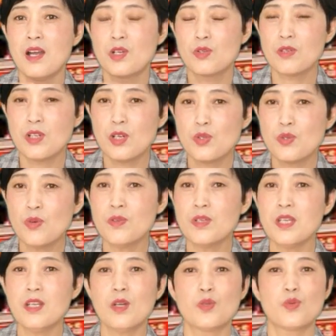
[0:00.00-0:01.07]
说这中
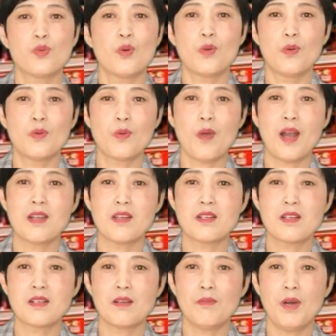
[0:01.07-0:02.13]
医的作用原理
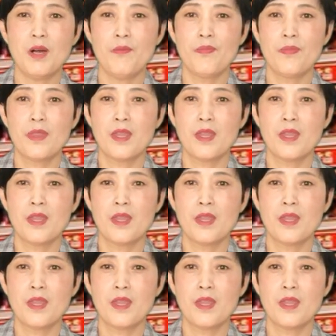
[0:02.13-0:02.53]
是什么？